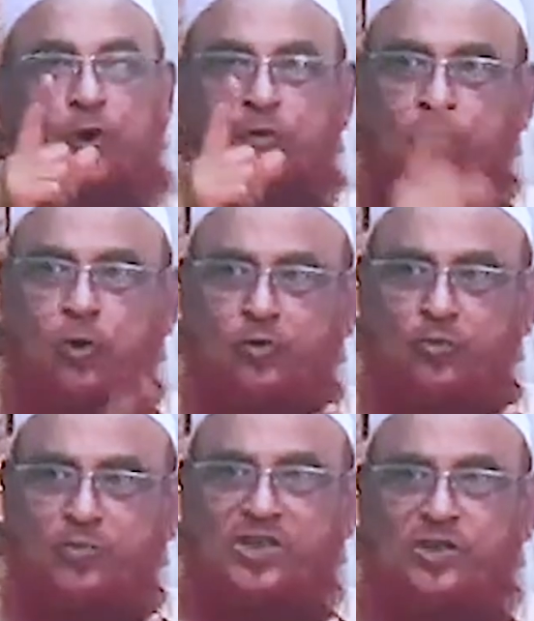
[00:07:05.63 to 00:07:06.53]
লক্ষ
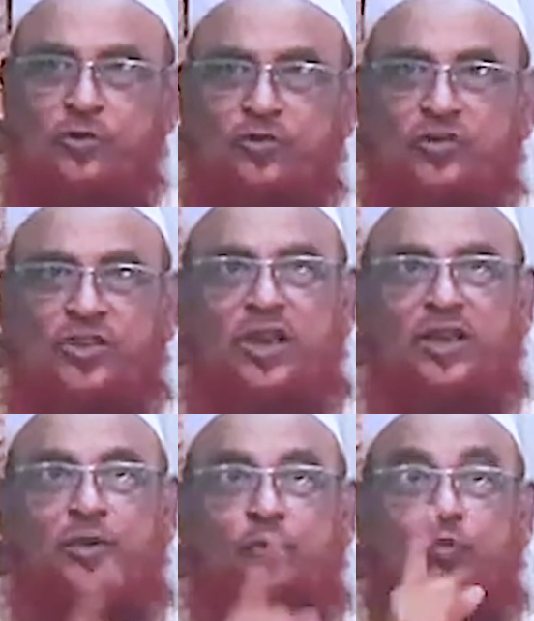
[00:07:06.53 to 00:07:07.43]
গুণ বেশি
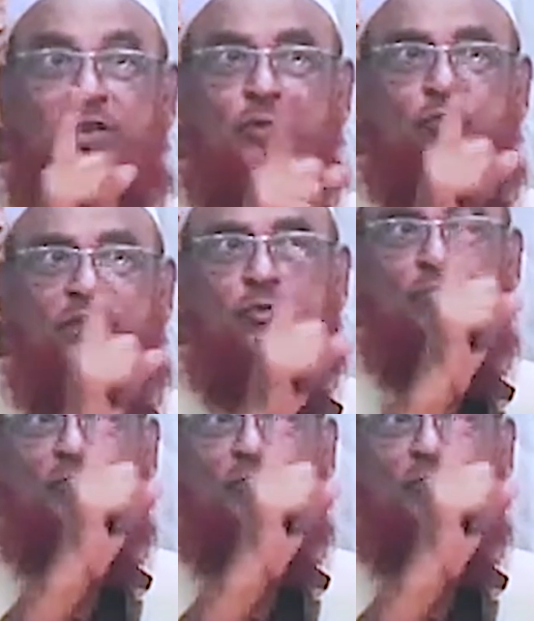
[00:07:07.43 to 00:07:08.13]
শক্তিশালী কোটি কোটি